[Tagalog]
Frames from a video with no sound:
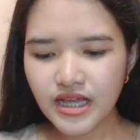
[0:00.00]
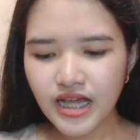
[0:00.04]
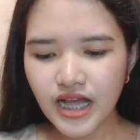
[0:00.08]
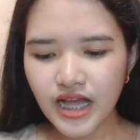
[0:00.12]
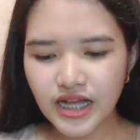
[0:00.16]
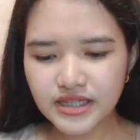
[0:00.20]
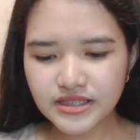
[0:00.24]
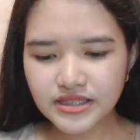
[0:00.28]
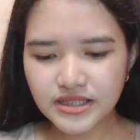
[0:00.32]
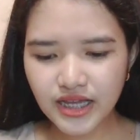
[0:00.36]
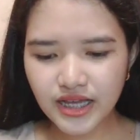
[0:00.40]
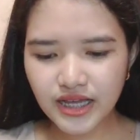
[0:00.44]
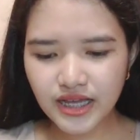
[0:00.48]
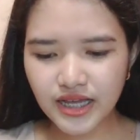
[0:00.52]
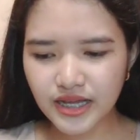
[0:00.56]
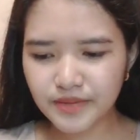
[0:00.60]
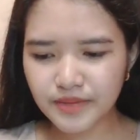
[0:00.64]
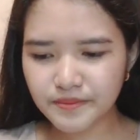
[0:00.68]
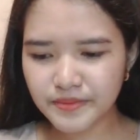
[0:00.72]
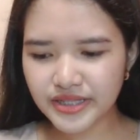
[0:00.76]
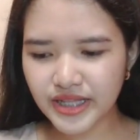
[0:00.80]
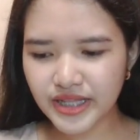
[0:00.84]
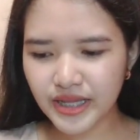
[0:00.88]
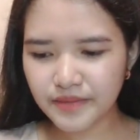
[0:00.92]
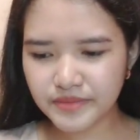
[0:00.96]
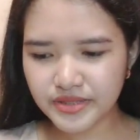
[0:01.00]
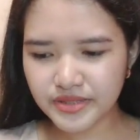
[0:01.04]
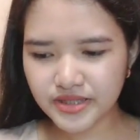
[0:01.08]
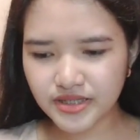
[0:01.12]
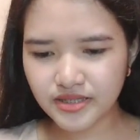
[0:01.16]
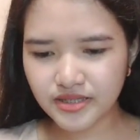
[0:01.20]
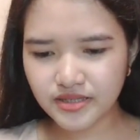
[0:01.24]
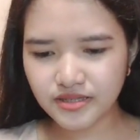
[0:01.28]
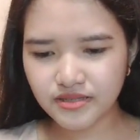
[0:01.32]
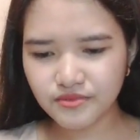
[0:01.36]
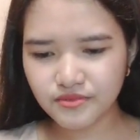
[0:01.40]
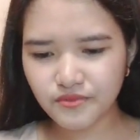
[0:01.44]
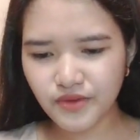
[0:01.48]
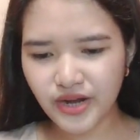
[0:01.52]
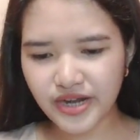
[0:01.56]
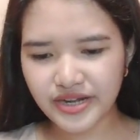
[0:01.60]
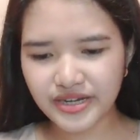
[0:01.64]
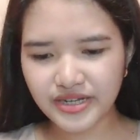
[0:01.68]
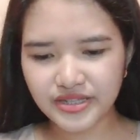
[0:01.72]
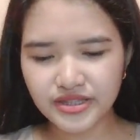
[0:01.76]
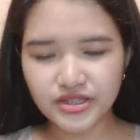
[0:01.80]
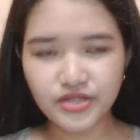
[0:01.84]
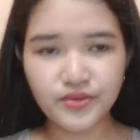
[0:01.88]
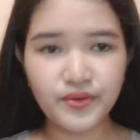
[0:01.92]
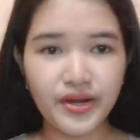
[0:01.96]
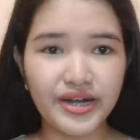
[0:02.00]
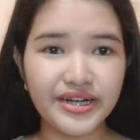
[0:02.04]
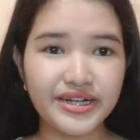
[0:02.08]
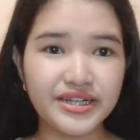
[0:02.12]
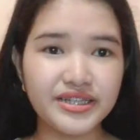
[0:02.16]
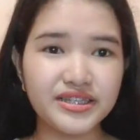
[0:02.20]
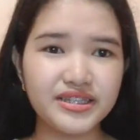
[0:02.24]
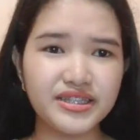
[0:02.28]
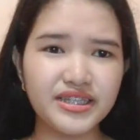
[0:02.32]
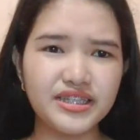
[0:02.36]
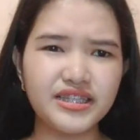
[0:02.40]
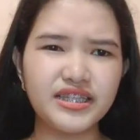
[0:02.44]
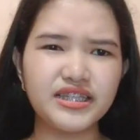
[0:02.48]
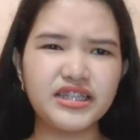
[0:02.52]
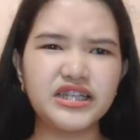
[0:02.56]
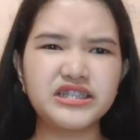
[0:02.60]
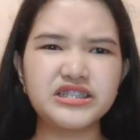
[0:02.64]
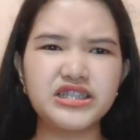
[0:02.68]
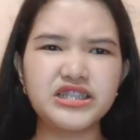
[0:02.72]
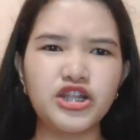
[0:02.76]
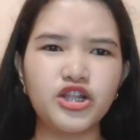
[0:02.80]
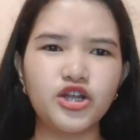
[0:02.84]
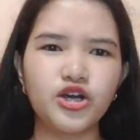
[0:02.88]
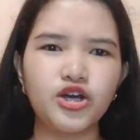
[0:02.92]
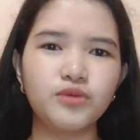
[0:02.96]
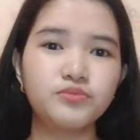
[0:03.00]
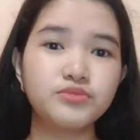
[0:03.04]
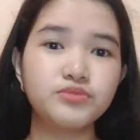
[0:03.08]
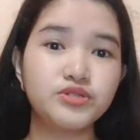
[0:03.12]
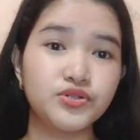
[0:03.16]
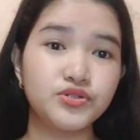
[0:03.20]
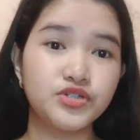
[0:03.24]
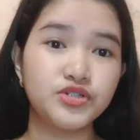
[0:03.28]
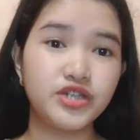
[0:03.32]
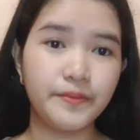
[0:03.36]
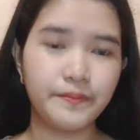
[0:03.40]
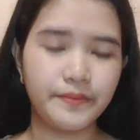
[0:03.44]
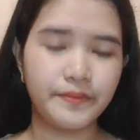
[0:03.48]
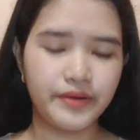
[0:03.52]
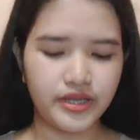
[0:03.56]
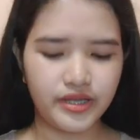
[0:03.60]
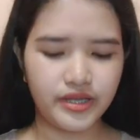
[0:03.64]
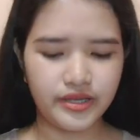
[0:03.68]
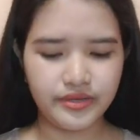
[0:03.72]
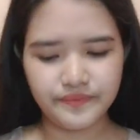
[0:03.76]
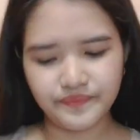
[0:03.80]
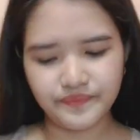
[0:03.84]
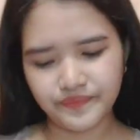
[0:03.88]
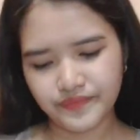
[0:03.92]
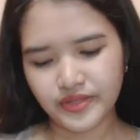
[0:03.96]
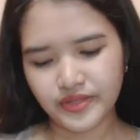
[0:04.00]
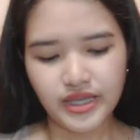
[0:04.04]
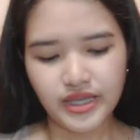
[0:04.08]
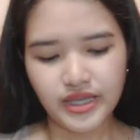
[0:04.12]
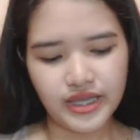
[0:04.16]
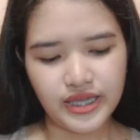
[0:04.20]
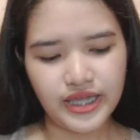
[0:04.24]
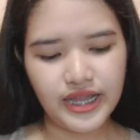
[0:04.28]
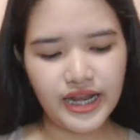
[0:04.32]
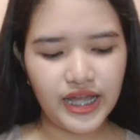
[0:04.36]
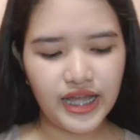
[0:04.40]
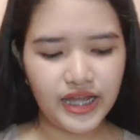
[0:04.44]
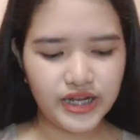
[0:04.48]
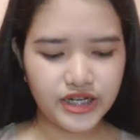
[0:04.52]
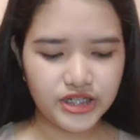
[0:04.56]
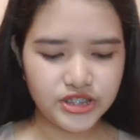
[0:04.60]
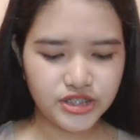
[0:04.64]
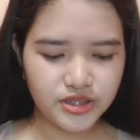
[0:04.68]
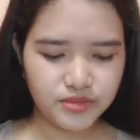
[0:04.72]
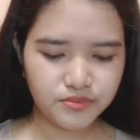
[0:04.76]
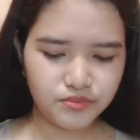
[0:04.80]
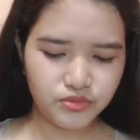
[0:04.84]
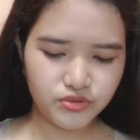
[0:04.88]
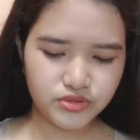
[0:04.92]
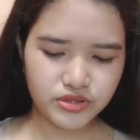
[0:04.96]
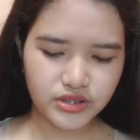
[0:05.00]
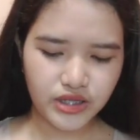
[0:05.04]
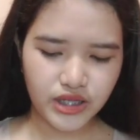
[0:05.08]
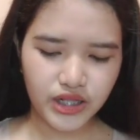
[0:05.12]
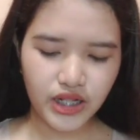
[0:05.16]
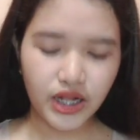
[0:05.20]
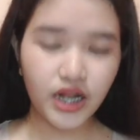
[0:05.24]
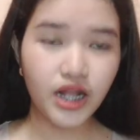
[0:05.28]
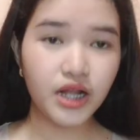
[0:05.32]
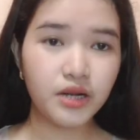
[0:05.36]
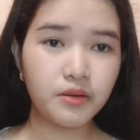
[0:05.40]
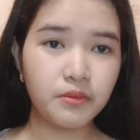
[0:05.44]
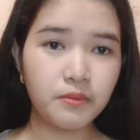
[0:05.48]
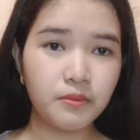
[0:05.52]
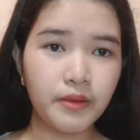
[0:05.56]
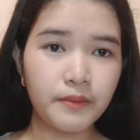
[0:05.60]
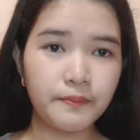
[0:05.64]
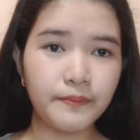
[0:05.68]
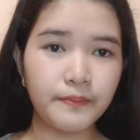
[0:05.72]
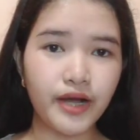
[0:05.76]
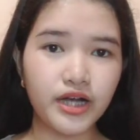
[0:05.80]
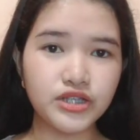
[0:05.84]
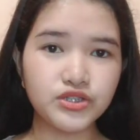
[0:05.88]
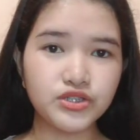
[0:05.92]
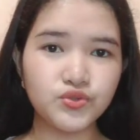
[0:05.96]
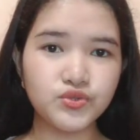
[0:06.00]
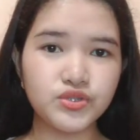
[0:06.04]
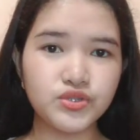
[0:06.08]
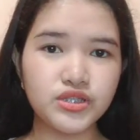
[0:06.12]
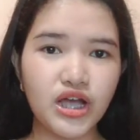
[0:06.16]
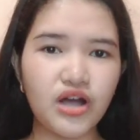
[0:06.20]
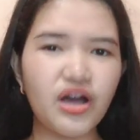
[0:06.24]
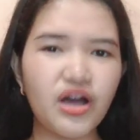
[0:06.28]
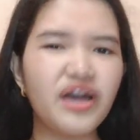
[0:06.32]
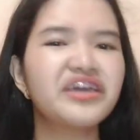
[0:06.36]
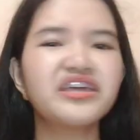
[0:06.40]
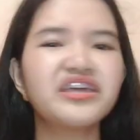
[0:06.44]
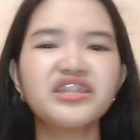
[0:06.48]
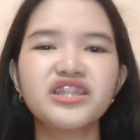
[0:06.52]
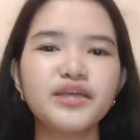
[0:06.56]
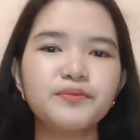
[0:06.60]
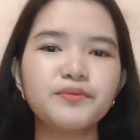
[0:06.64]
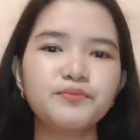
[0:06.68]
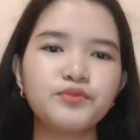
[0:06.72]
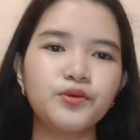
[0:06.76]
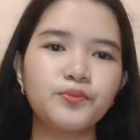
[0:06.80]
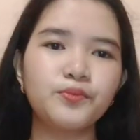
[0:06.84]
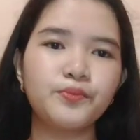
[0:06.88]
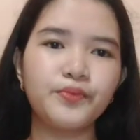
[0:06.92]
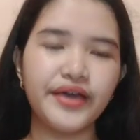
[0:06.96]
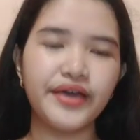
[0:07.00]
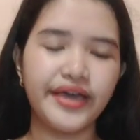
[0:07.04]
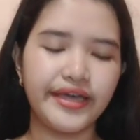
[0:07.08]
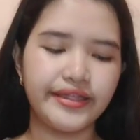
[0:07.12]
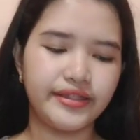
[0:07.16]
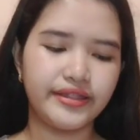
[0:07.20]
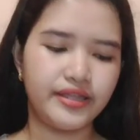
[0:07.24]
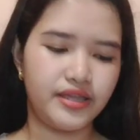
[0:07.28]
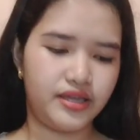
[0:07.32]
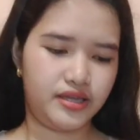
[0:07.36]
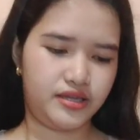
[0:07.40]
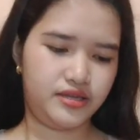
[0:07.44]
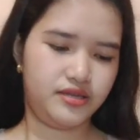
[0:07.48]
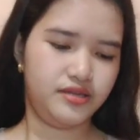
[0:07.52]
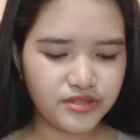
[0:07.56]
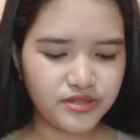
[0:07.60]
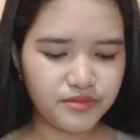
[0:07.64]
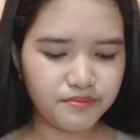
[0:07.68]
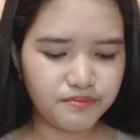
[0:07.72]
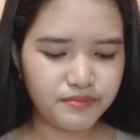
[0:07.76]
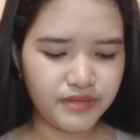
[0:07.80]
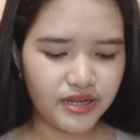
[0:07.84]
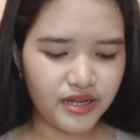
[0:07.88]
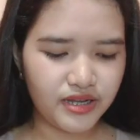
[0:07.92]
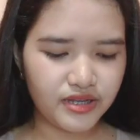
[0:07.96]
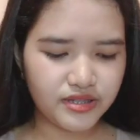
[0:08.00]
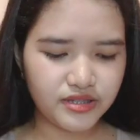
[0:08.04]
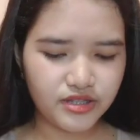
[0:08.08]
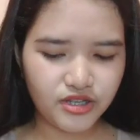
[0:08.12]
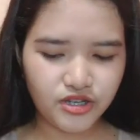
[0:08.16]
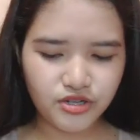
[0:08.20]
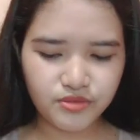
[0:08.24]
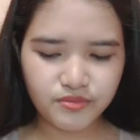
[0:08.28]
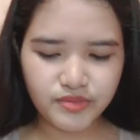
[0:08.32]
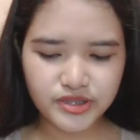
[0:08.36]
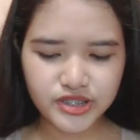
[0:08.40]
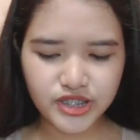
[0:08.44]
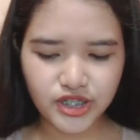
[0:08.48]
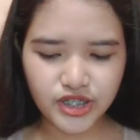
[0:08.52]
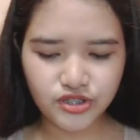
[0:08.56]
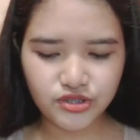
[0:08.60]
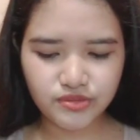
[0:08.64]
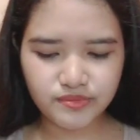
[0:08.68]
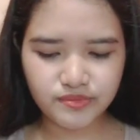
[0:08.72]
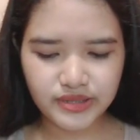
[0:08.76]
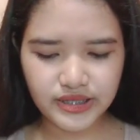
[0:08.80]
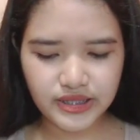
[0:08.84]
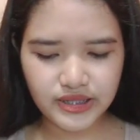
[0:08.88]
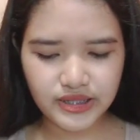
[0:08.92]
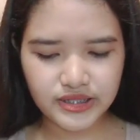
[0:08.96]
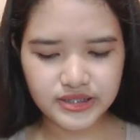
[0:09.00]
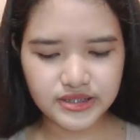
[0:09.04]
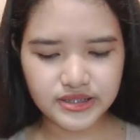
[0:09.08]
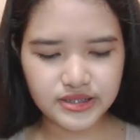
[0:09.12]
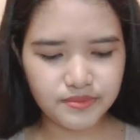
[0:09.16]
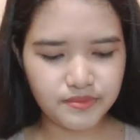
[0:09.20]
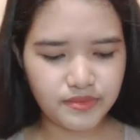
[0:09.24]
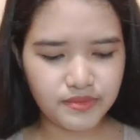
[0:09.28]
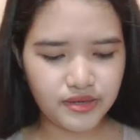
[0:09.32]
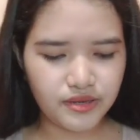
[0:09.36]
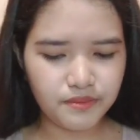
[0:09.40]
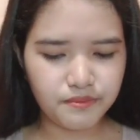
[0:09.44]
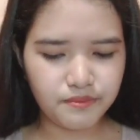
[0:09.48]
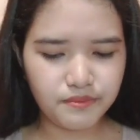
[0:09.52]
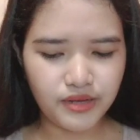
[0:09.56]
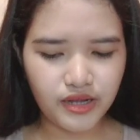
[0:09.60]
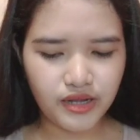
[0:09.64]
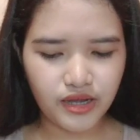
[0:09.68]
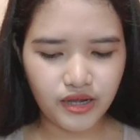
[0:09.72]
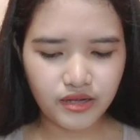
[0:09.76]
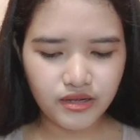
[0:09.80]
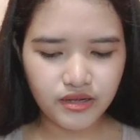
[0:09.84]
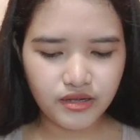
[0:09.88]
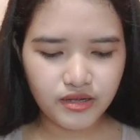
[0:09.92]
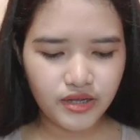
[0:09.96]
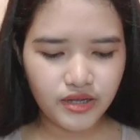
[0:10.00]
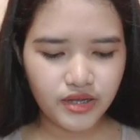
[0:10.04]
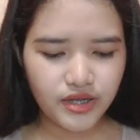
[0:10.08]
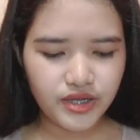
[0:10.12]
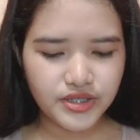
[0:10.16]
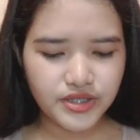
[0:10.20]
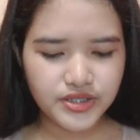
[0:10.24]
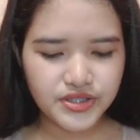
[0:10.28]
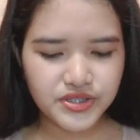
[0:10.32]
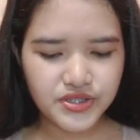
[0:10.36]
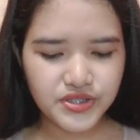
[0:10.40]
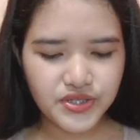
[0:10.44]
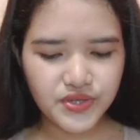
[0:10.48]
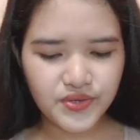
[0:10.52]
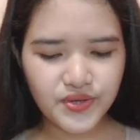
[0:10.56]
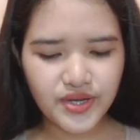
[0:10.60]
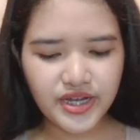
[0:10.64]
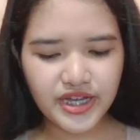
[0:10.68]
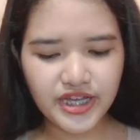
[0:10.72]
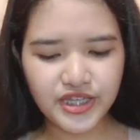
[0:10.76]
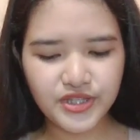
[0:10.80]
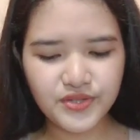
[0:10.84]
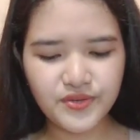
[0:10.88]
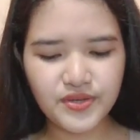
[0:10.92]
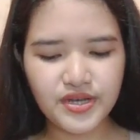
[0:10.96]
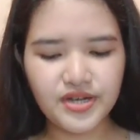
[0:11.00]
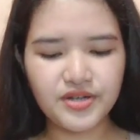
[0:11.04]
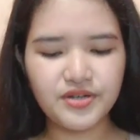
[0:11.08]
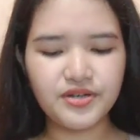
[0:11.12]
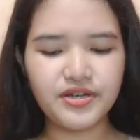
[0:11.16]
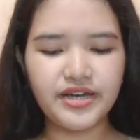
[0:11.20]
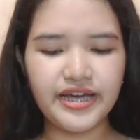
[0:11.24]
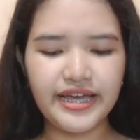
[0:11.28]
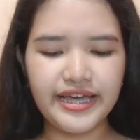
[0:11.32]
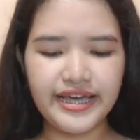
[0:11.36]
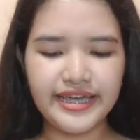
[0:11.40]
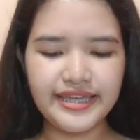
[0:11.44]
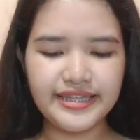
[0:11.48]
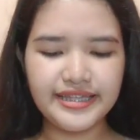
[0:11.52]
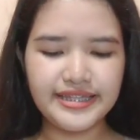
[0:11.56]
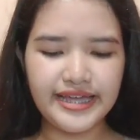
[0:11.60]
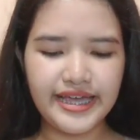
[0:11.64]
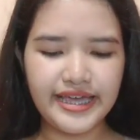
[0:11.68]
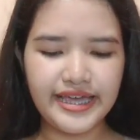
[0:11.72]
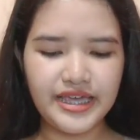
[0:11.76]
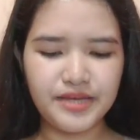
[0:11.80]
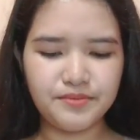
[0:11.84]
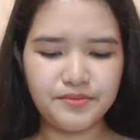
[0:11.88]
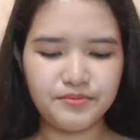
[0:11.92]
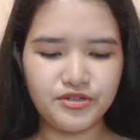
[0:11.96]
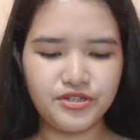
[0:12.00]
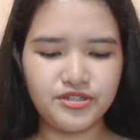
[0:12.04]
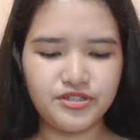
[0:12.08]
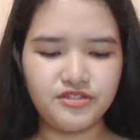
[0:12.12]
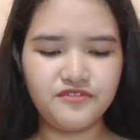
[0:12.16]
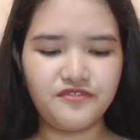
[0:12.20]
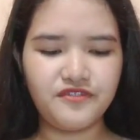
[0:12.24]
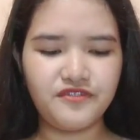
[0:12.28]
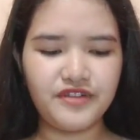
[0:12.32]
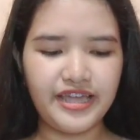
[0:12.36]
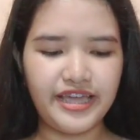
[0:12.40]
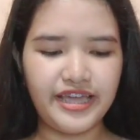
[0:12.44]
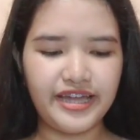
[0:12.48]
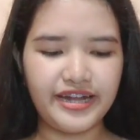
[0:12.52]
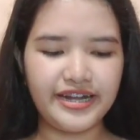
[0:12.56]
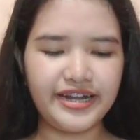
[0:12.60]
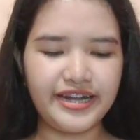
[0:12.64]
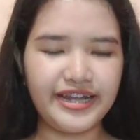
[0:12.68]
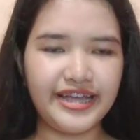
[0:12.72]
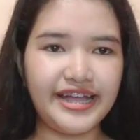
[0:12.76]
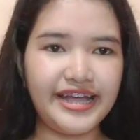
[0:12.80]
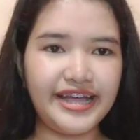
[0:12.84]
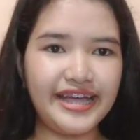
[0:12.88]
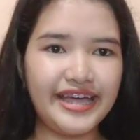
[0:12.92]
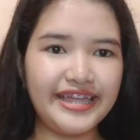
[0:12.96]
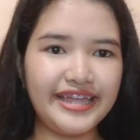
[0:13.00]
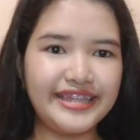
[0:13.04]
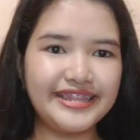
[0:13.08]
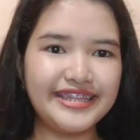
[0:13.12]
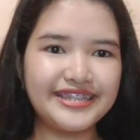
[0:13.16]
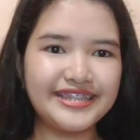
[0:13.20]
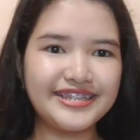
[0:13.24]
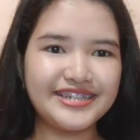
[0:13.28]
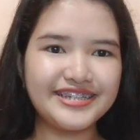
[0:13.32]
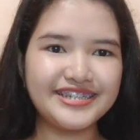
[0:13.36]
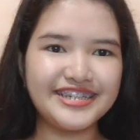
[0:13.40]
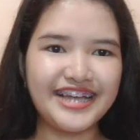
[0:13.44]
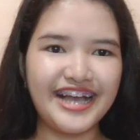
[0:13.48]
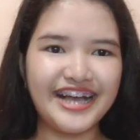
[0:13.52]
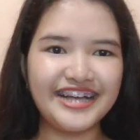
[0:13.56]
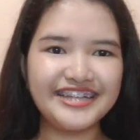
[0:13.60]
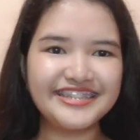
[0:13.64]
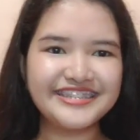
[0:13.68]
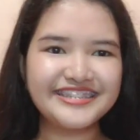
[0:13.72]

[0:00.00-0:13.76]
At saka, madami ding warranty-warranty na nasa loob. So, syempre, kailangan na siyang buksan. Kailangan magpaka-choosy. Ako, ah, hindi po pwede. Anong black? Hindi ako masyadong mahilig sa mga black. So, ang kinuha ko ay Diamond Flare. And ito siya.